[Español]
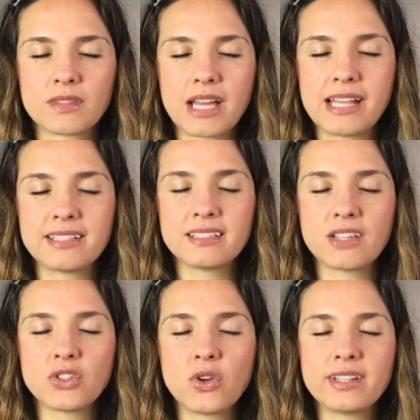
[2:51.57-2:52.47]
a las
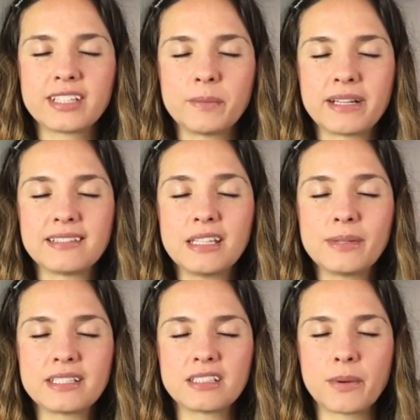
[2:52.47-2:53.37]
sensaciones que
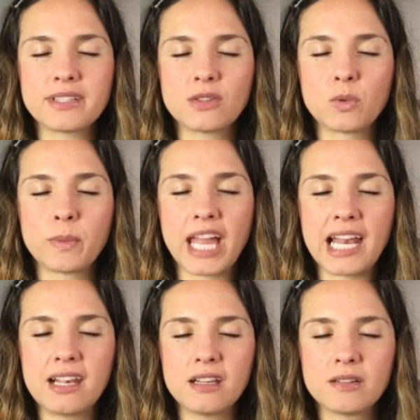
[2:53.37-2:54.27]
percibes a través de tu
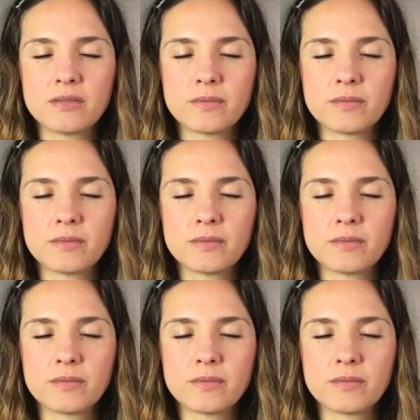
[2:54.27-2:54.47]
piel.